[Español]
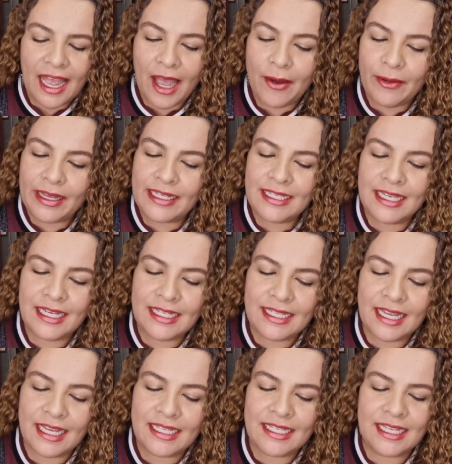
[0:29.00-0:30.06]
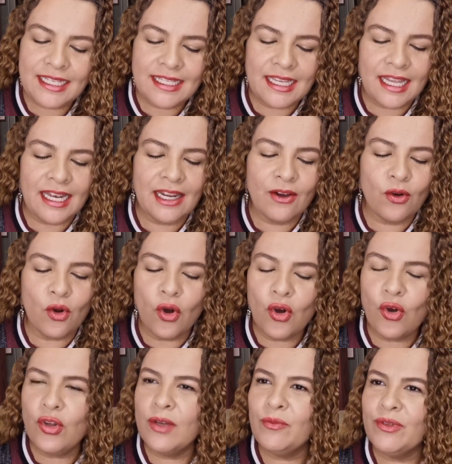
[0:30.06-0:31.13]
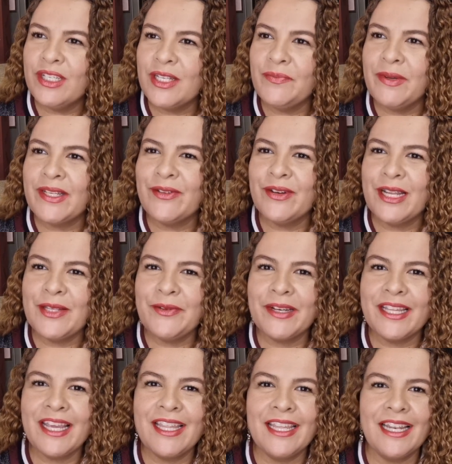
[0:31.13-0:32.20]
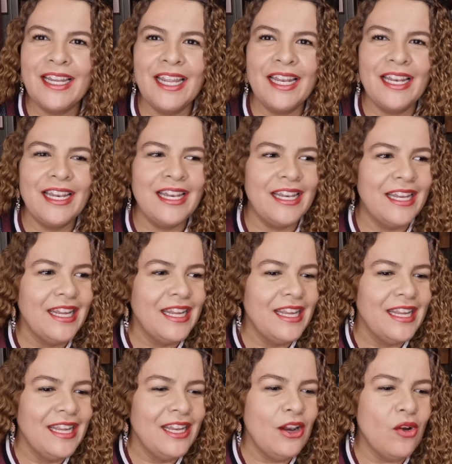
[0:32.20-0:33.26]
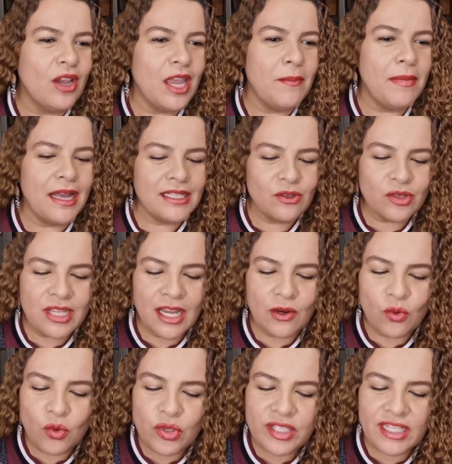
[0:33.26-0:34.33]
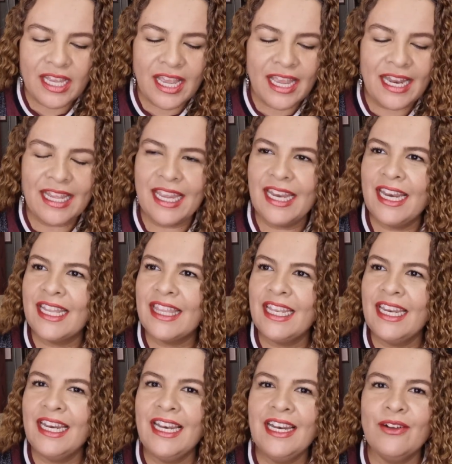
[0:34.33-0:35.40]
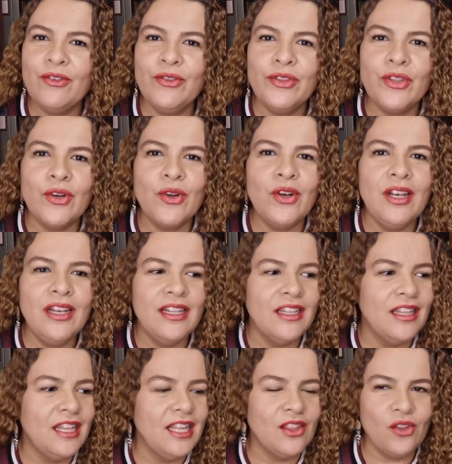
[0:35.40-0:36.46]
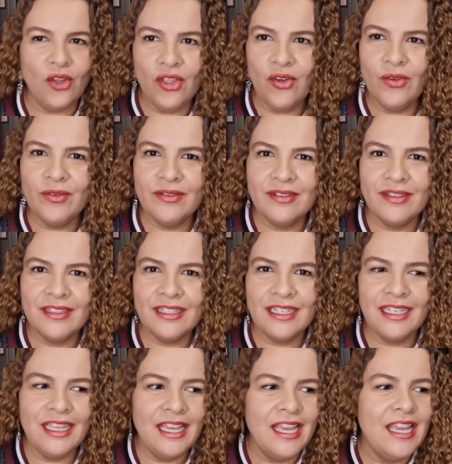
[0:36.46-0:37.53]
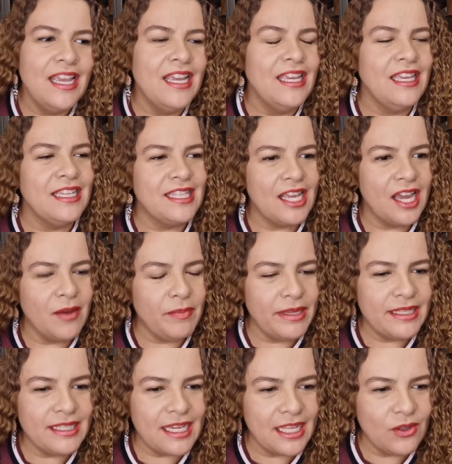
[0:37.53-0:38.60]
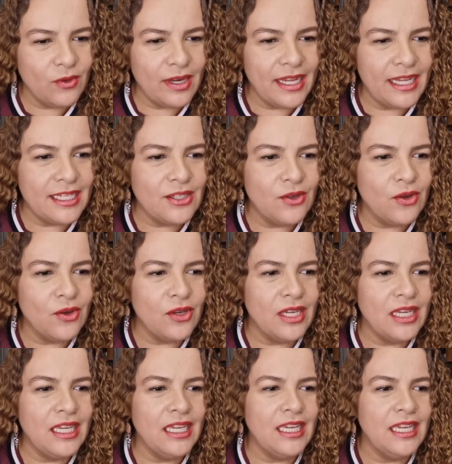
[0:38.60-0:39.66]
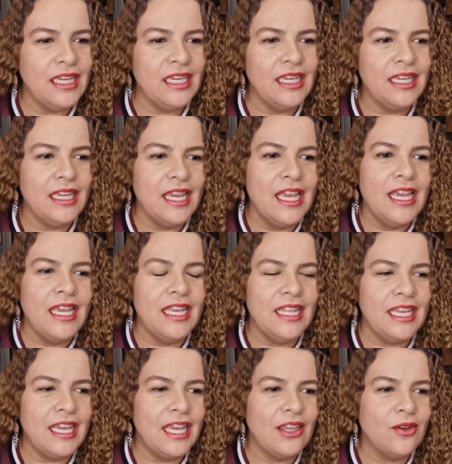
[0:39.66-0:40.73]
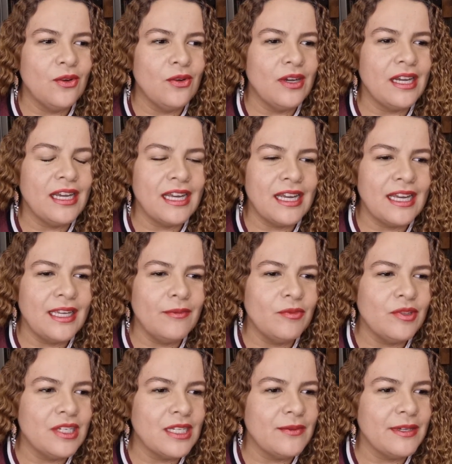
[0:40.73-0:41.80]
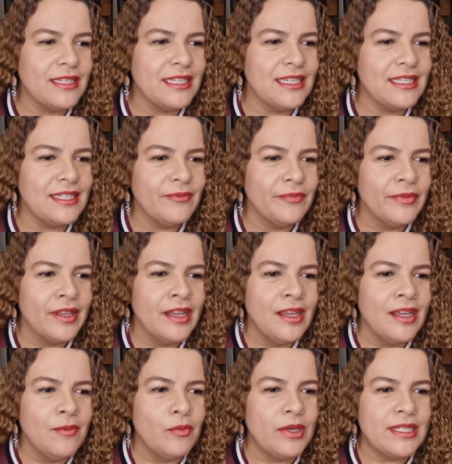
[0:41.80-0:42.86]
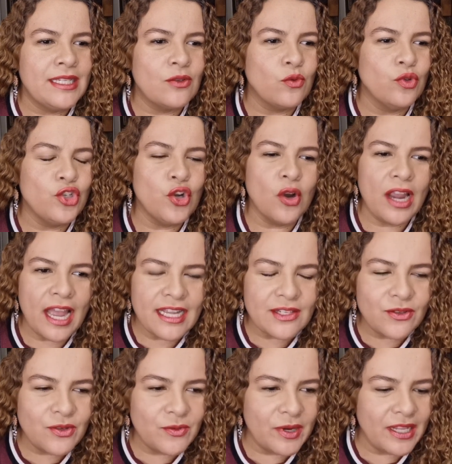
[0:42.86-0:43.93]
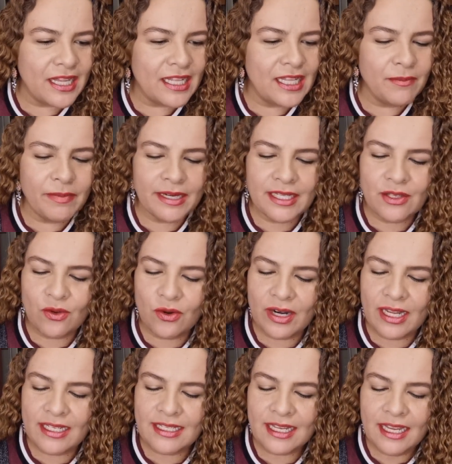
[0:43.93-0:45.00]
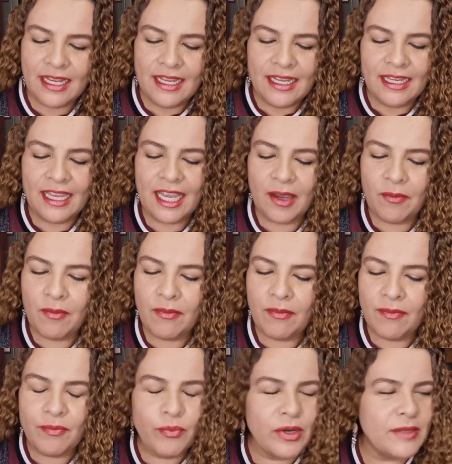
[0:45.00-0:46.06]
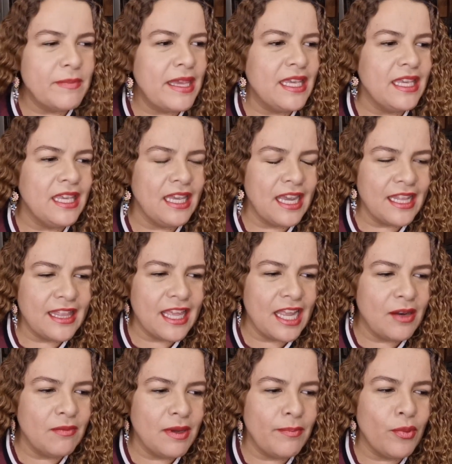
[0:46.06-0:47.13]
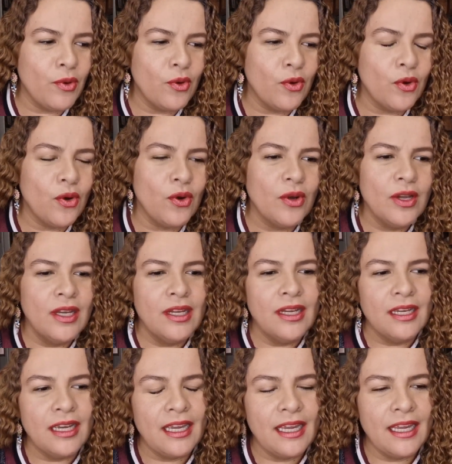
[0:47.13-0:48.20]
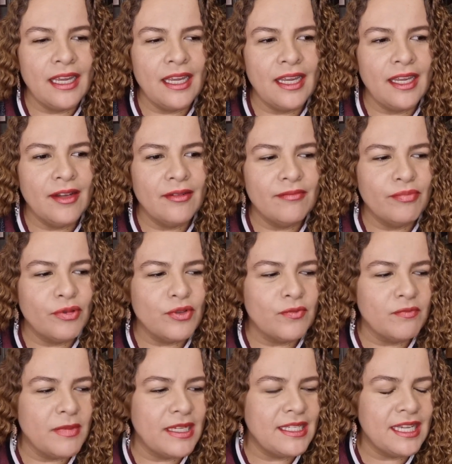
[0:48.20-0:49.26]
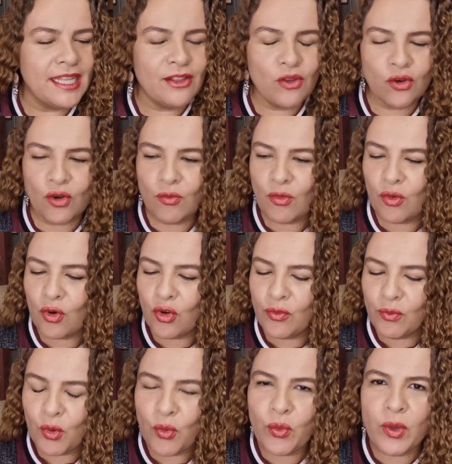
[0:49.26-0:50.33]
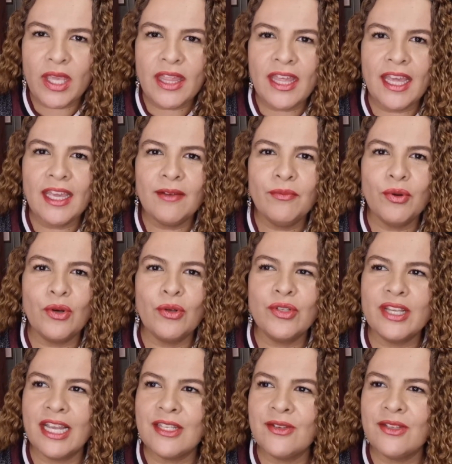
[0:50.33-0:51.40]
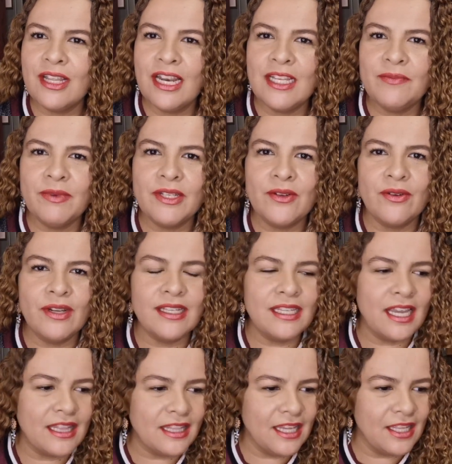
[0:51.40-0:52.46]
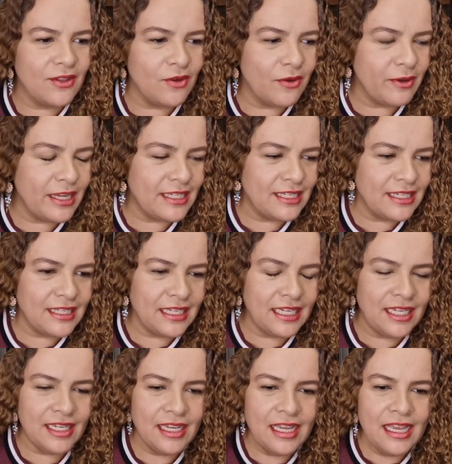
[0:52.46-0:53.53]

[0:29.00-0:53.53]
a veces ese es el coco de muchas personas, ¿verdad? El, lo que más nos angustia, el querer tener el control de todo, ¿sí? Y estaba pensando en eso y, y dije yo, ay, muchas veces pues escucho casos, ¿verdad? De personas que pues me inquietan, me pongo, eh, pues me siento como conmovida por los casos de las personas que atiendo a veces y